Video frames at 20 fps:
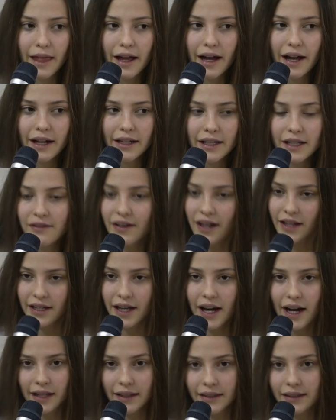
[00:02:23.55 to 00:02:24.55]
ai livelli
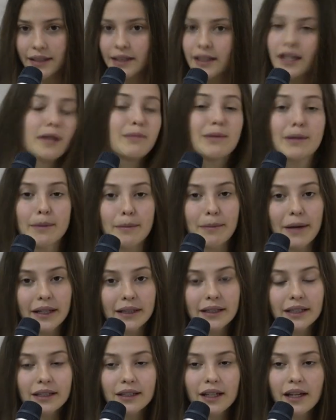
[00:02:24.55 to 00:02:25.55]
alti delle prime
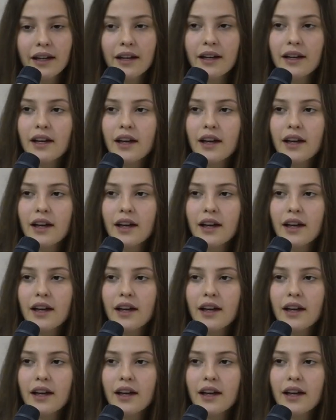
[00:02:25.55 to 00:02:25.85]
partite